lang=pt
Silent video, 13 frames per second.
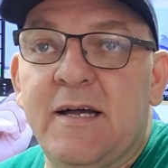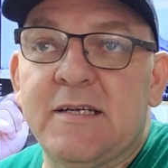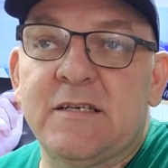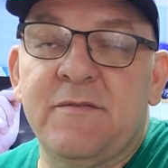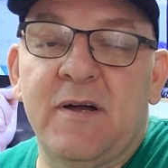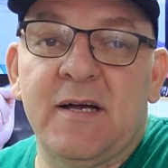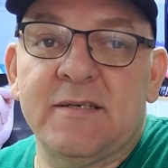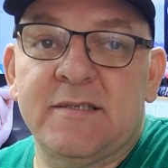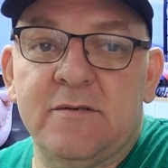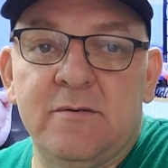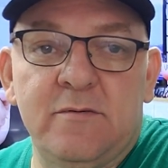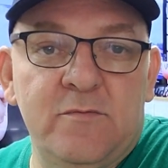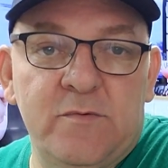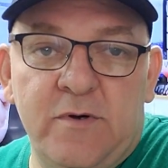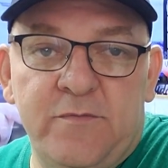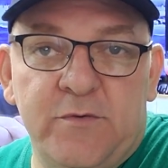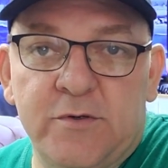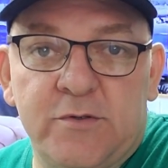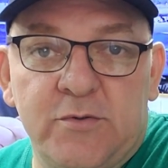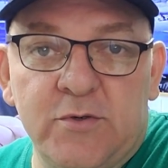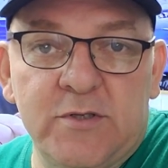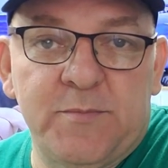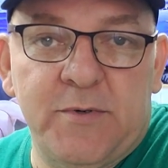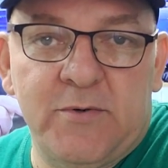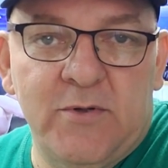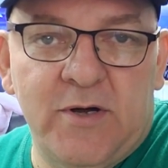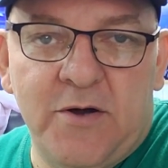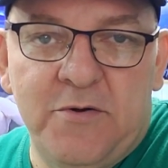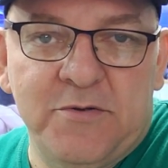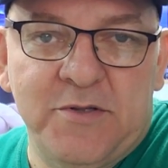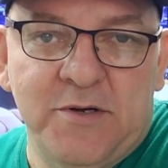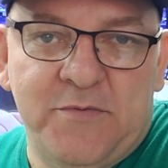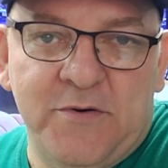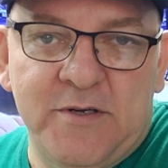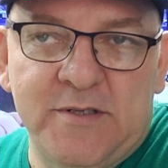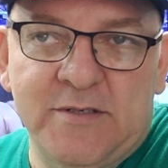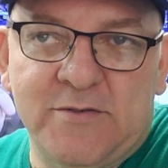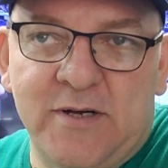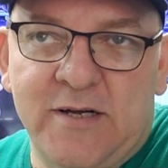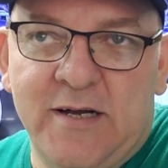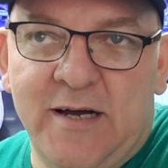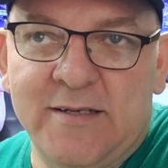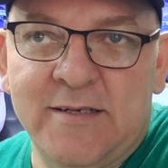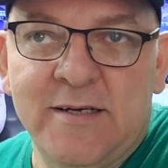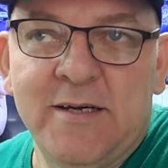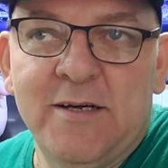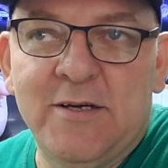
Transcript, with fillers: e acha que vai gastar uma fortuna para colocar um interfone na sua casa.